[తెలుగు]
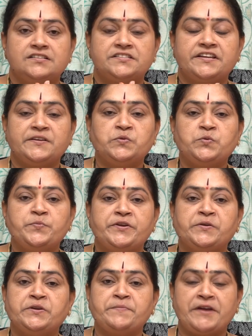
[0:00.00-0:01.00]
శ్రీ
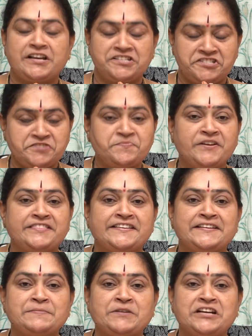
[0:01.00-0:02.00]
గురుభ్యో నమ
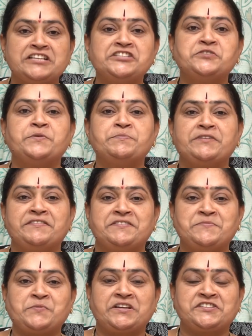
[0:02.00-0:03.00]
శ్రీమాత్రే నమ శుభం
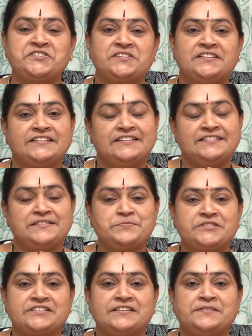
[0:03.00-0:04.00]
టీవీ ప్రేక్షకులకి
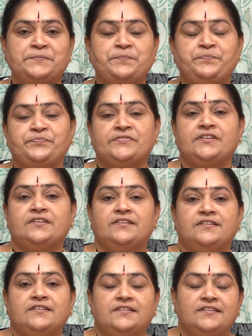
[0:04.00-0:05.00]
నమస్కారం
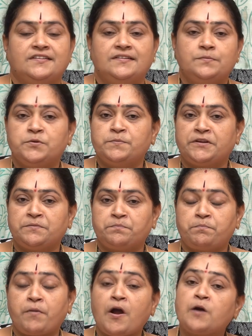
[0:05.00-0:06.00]
ఇప్పుడు మనం
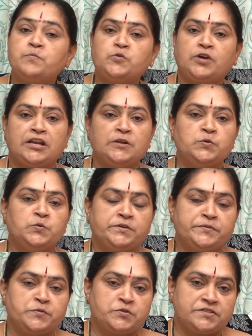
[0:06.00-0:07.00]
పాము
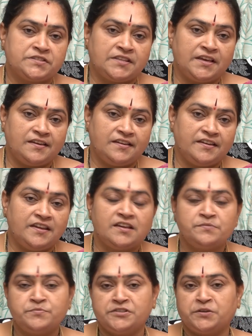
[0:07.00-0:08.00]
కలలోకి వస్తే
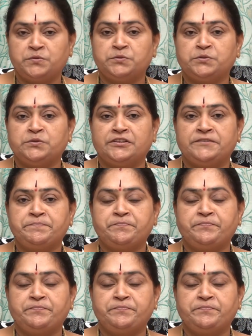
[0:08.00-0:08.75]
ఏం జరుగుతుంది